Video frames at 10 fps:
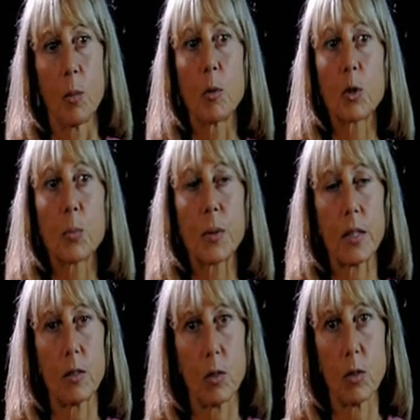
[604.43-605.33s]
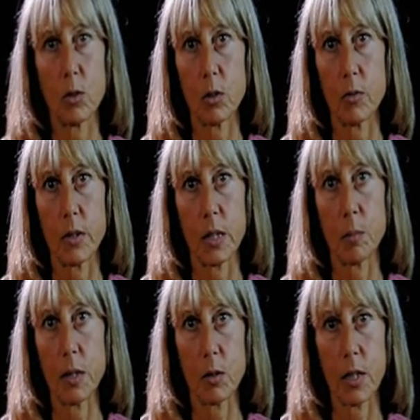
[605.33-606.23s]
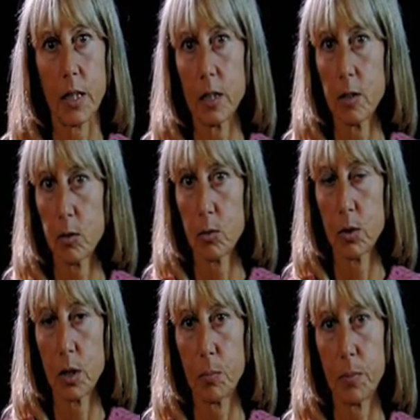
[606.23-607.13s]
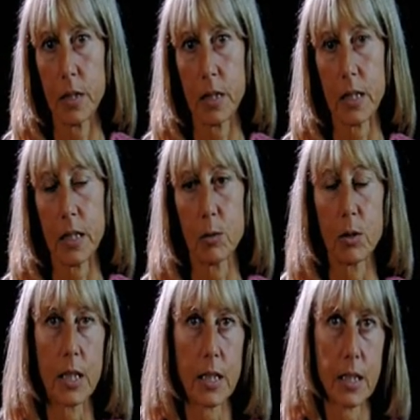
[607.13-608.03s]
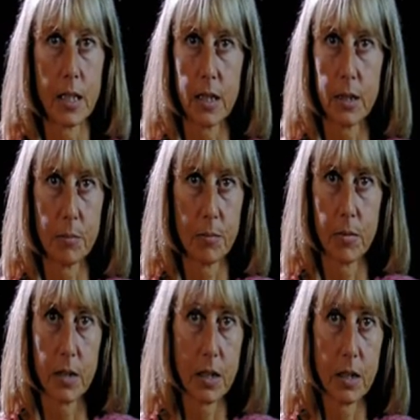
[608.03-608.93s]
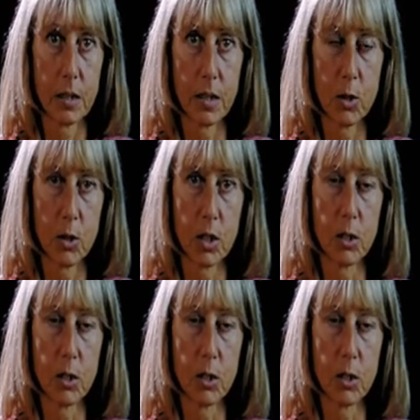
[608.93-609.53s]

Molto presto dovette abbandonare gli studi per aiutare eh, i